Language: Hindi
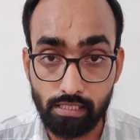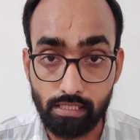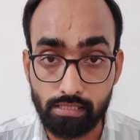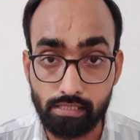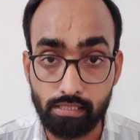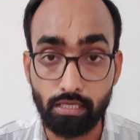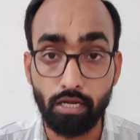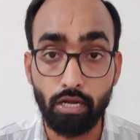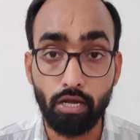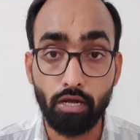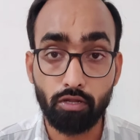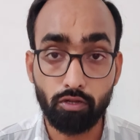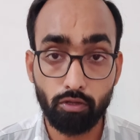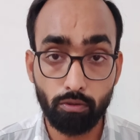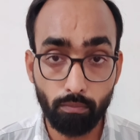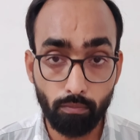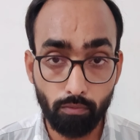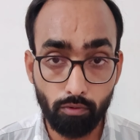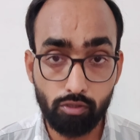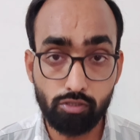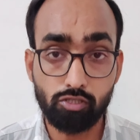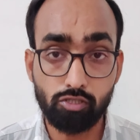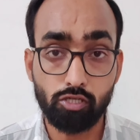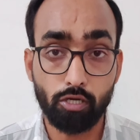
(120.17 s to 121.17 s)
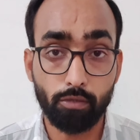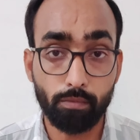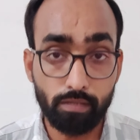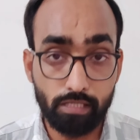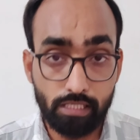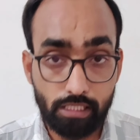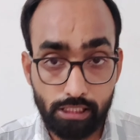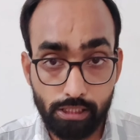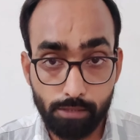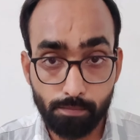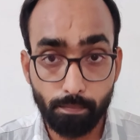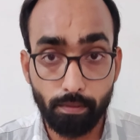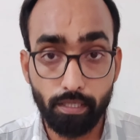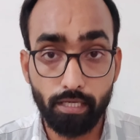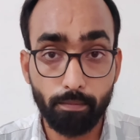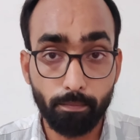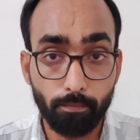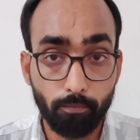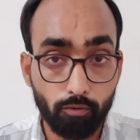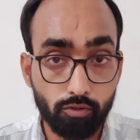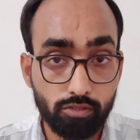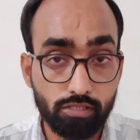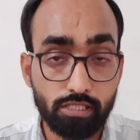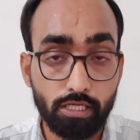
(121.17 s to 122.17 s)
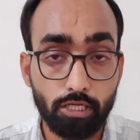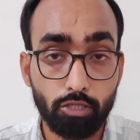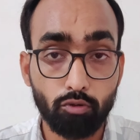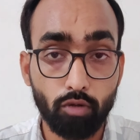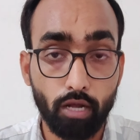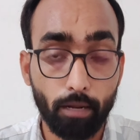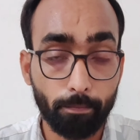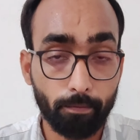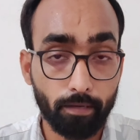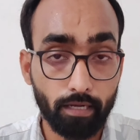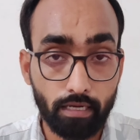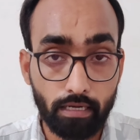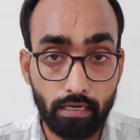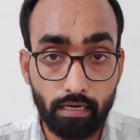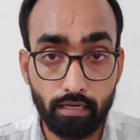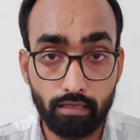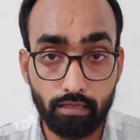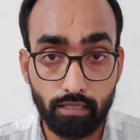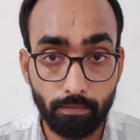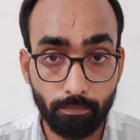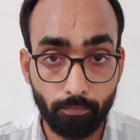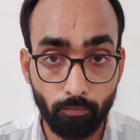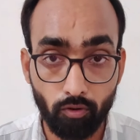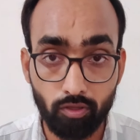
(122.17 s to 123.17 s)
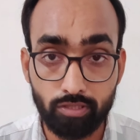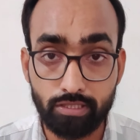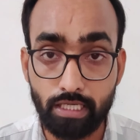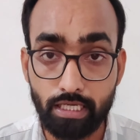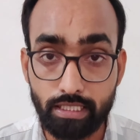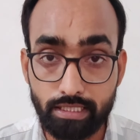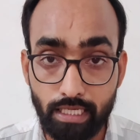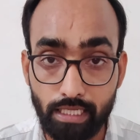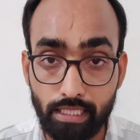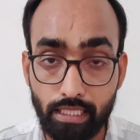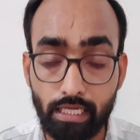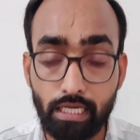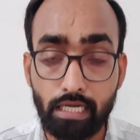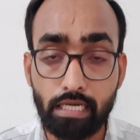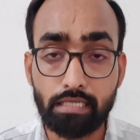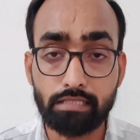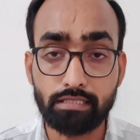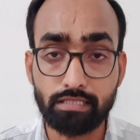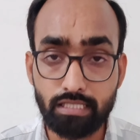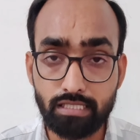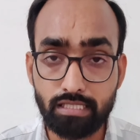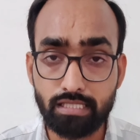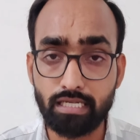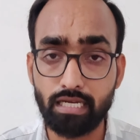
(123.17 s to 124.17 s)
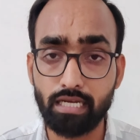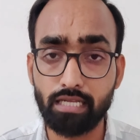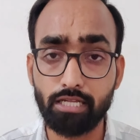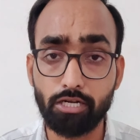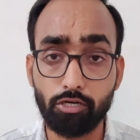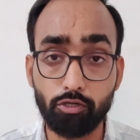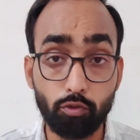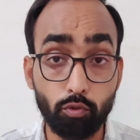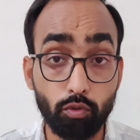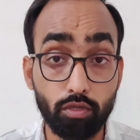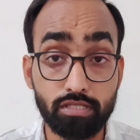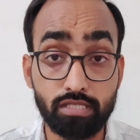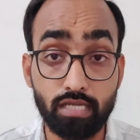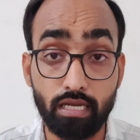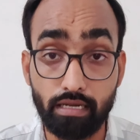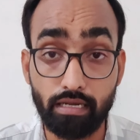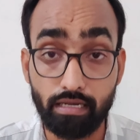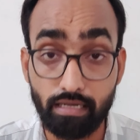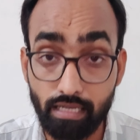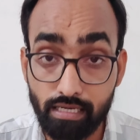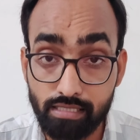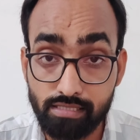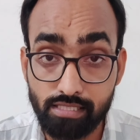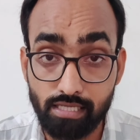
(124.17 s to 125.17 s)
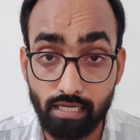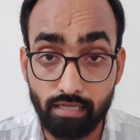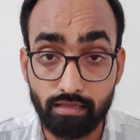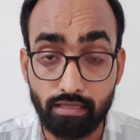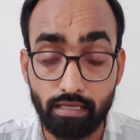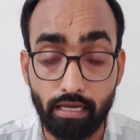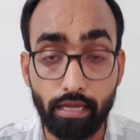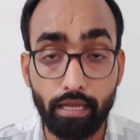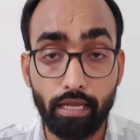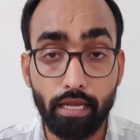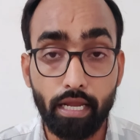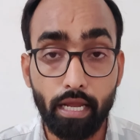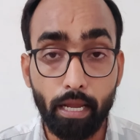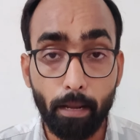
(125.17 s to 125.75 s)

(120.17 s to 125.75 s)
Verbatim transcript: तरह से तो मोस्ट ऑफ स्पीड पोस्ट के थ्रू आपके घर तक पहुँचाया जाता है जिसके अंदर ड्यूरेशन लग सकता है